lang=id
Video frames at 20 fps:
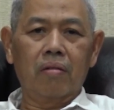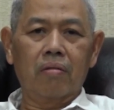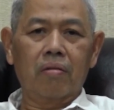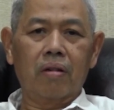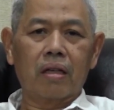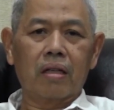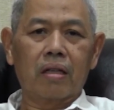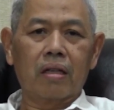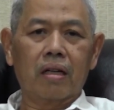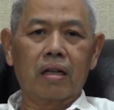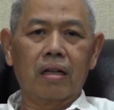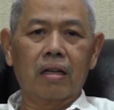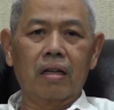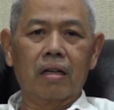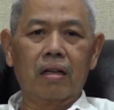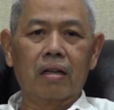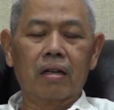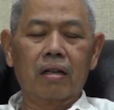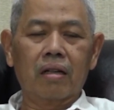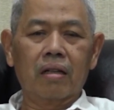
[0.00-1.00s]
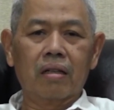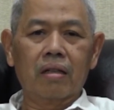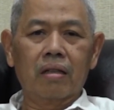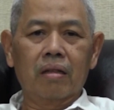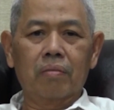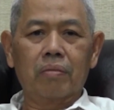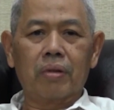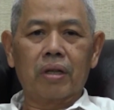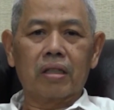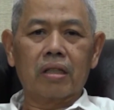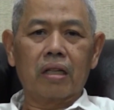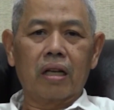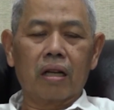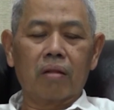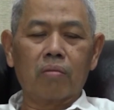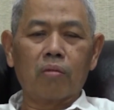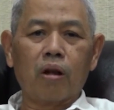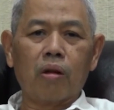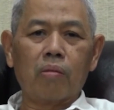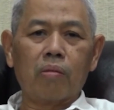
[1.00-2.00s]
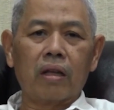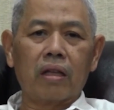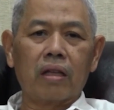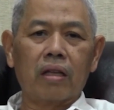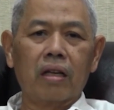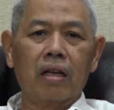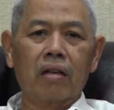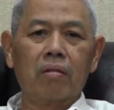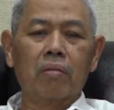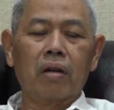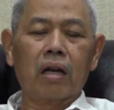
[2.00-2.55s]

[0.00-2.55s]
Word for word: warga Persyariat Muhammadiyah